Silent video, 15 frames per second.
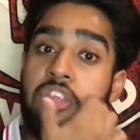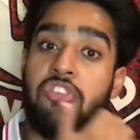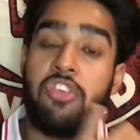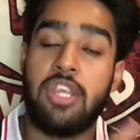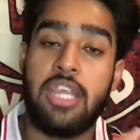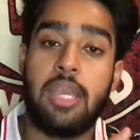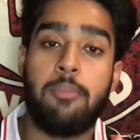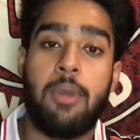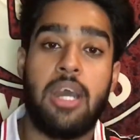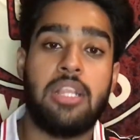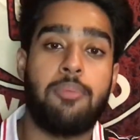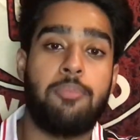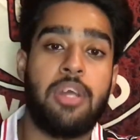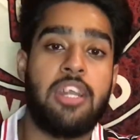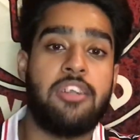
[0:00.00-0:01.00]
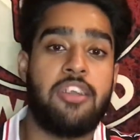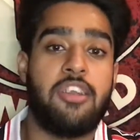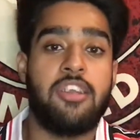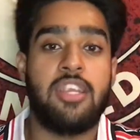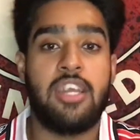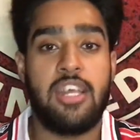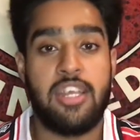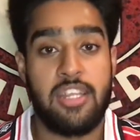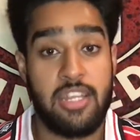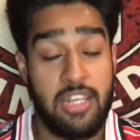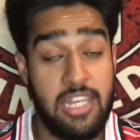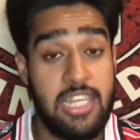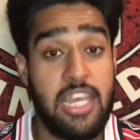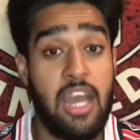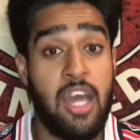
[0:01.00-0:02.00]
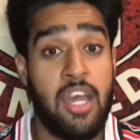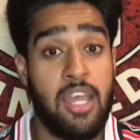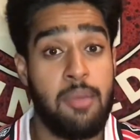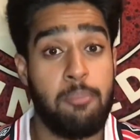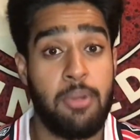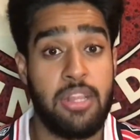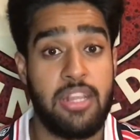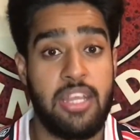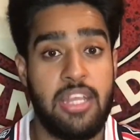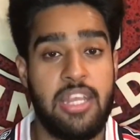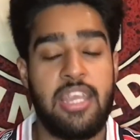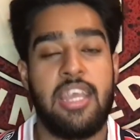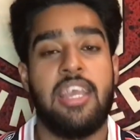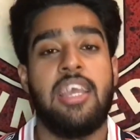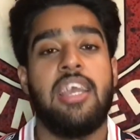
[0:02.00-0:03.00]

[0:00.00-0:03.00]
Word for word: इंजरी के बाद अपना रिटर्न कर लिया है बंदे ने